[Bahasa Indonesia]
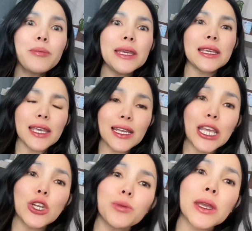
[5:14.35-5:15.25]
bikin
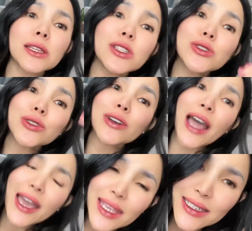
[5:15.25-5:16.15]
hidup kita justru
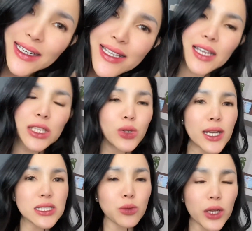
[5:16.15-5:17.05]
naik derajat itu kan
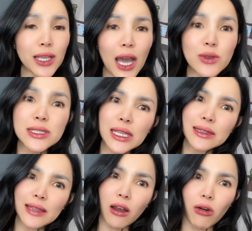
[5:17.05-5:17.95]
semuanya harus
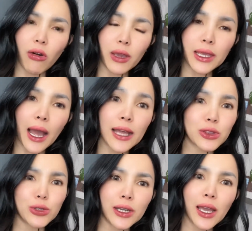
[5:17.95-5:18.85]
kita loh yang
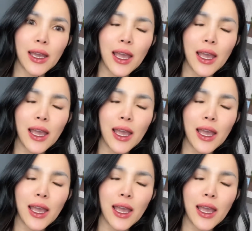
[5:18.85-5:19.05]
ngatur ya